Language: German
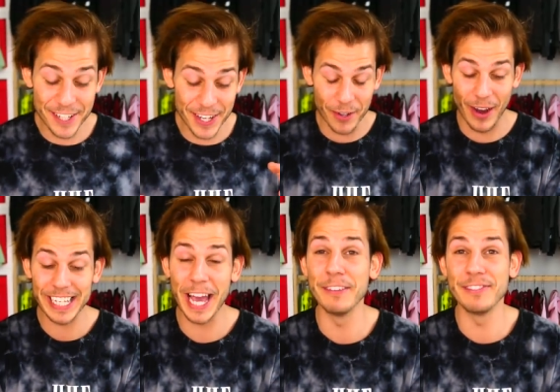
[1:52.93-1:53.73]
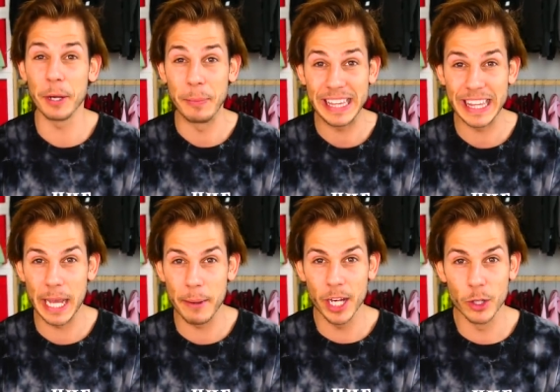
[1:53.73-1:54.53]
Ich werde euch einfach
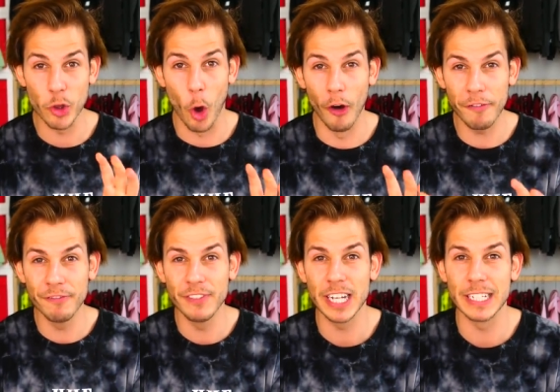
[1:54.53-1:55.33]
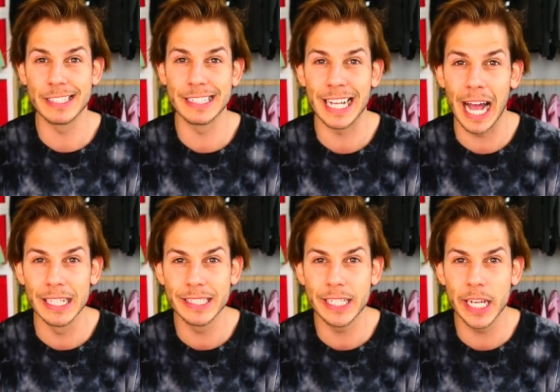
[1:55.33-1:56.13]
mitnehmen und hoffen wir, dass das
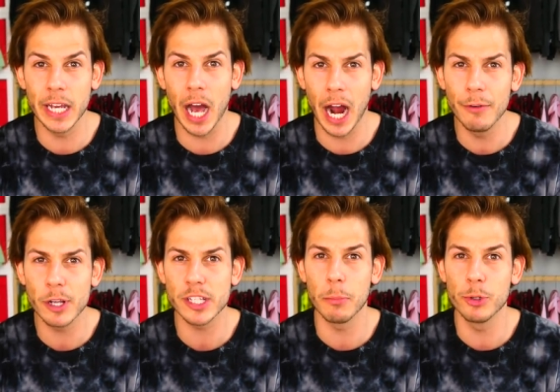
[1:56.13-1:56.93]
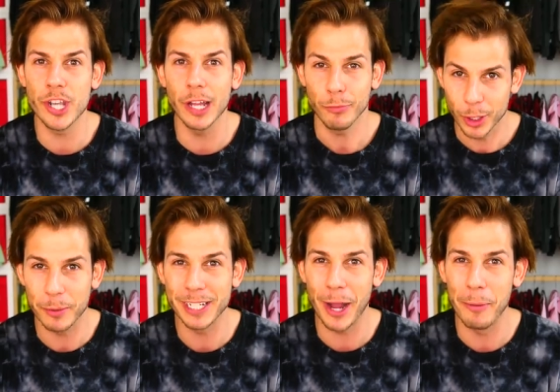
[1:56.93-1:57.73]
Ganze halbwegs amüsant wird,
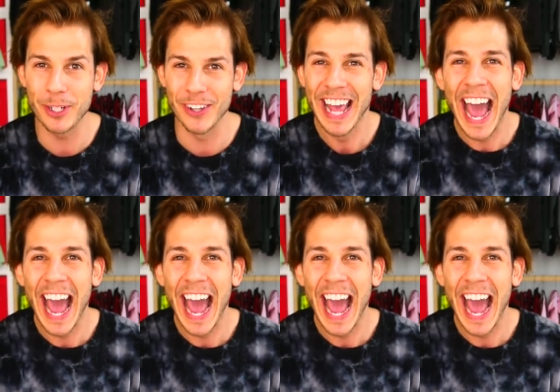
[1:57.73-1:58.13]
aber ich glaube schon.